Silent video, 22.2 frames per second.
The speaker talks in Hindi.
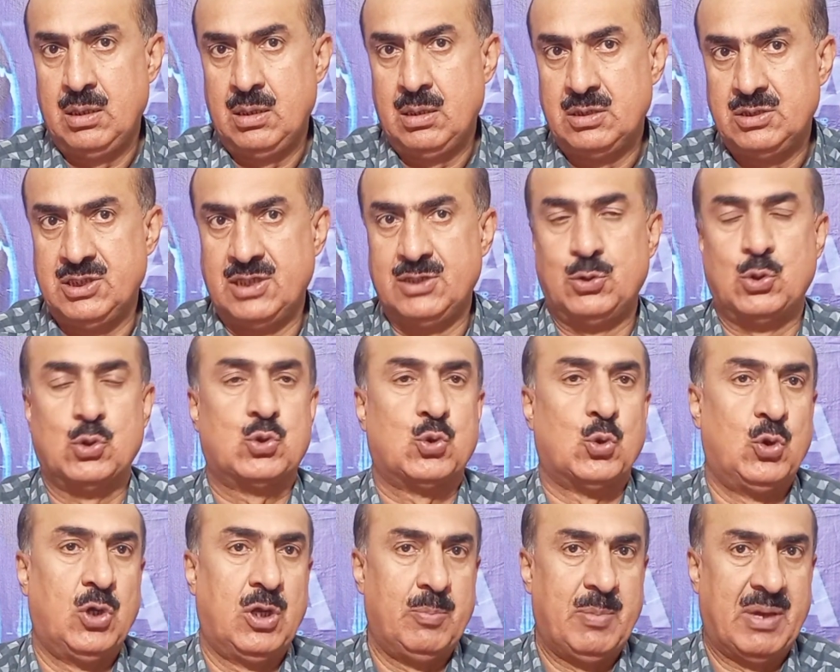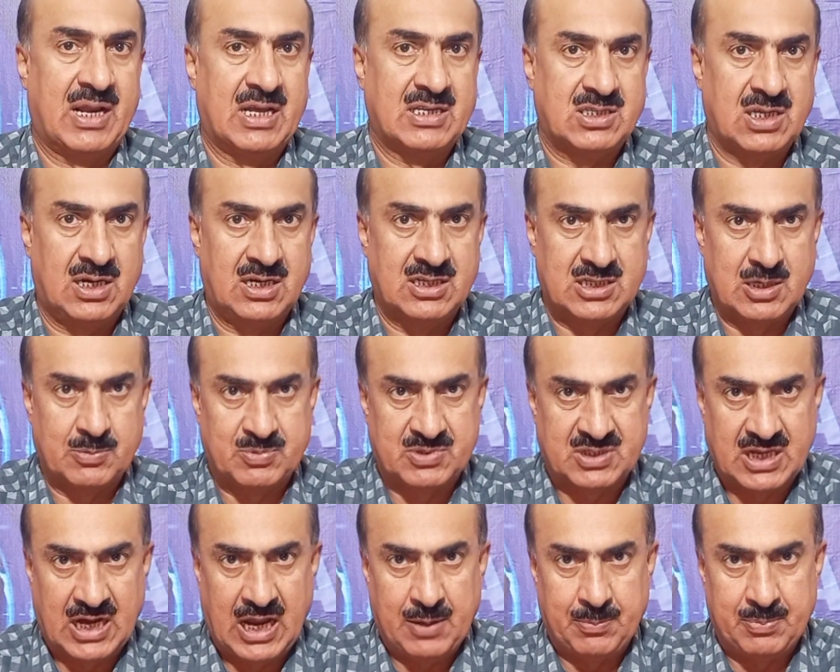जिन दोस्तों ने मेरा चैनल
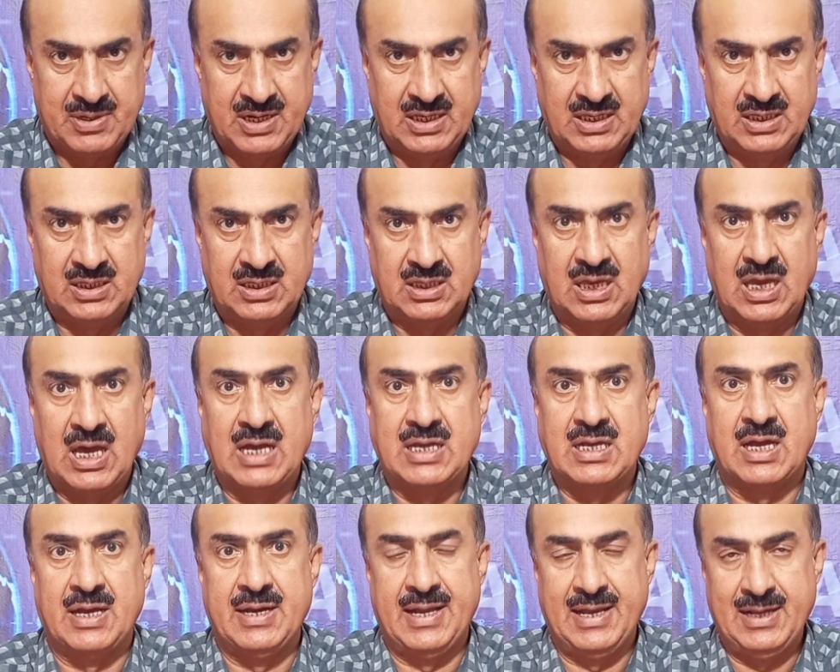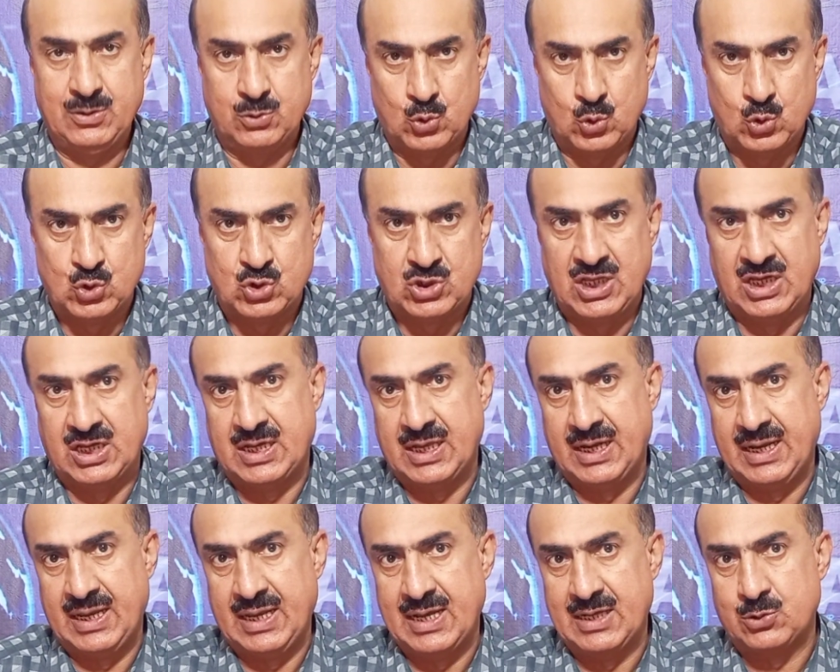सब्सक्राइब नहीं किया या नए दोस्त देख
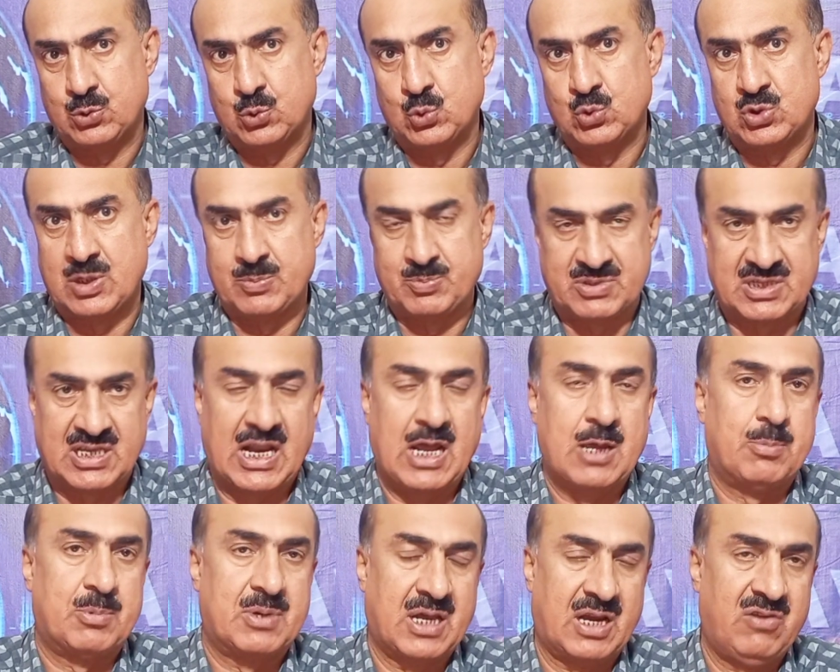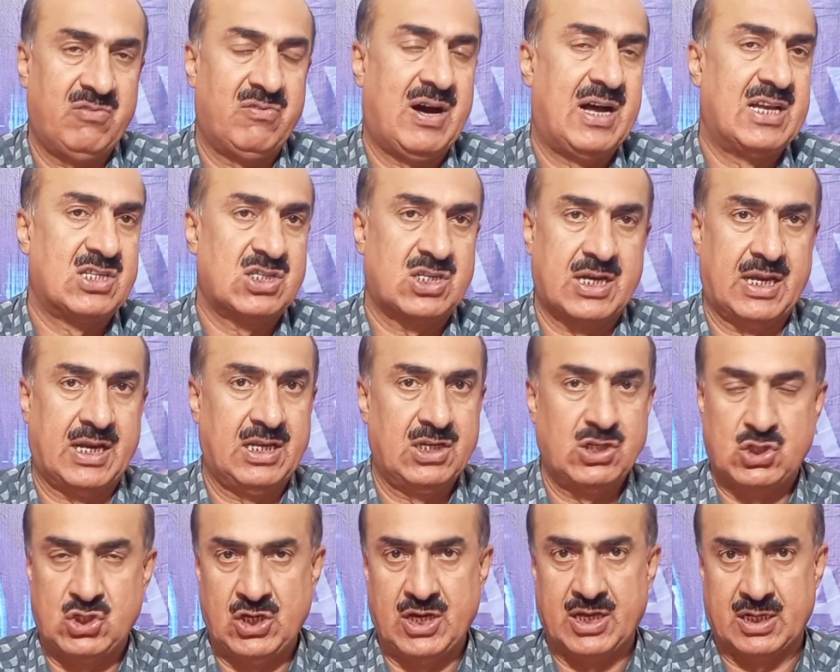रहे हैं तो सब्सक्राइब करें आज करें
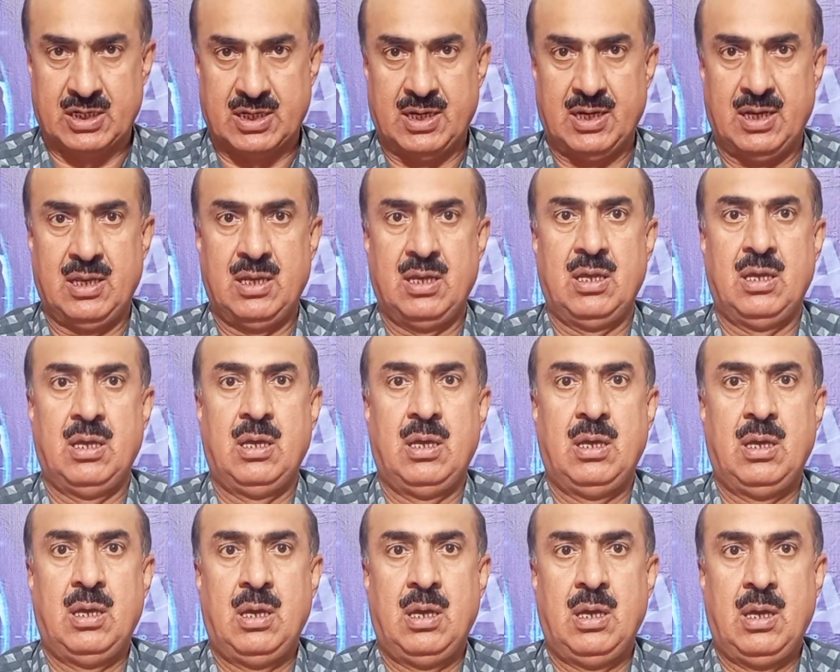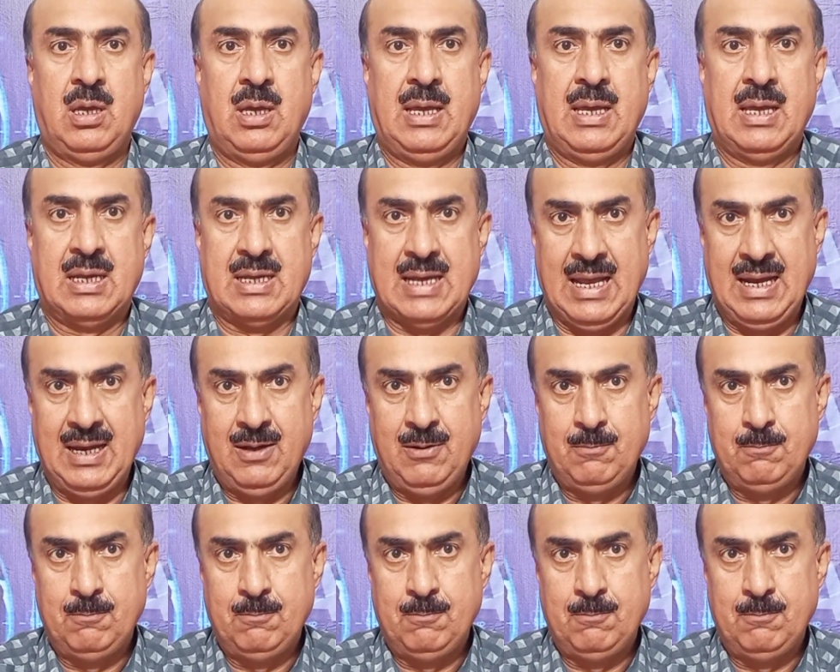शेयर करें कल